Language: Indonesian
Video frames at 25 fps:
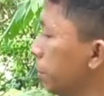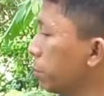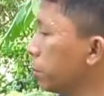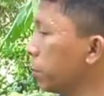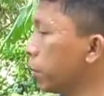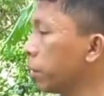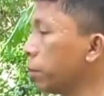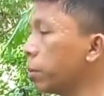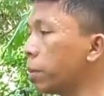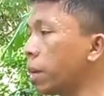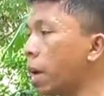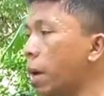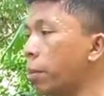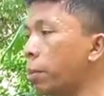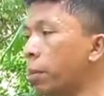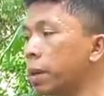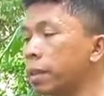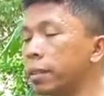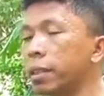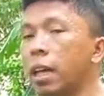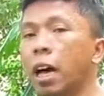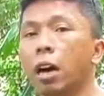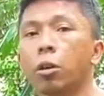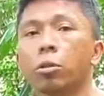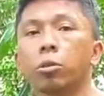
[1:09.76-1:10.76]
beberapa
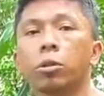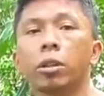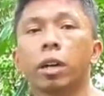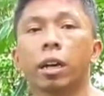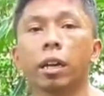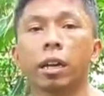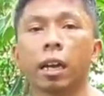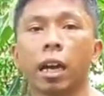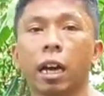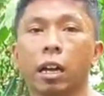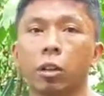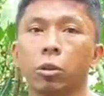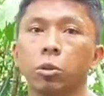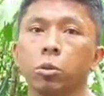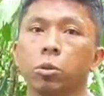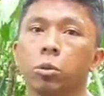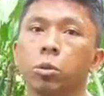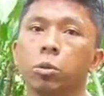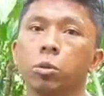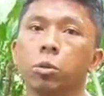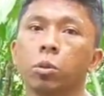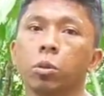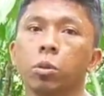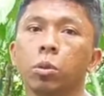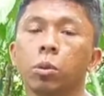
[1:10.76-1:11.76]
tahun yang lalu
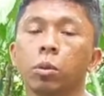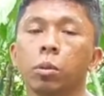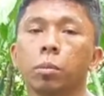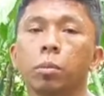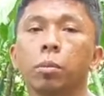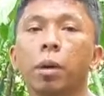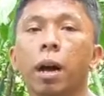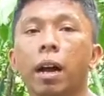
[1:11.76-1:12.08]
hmm.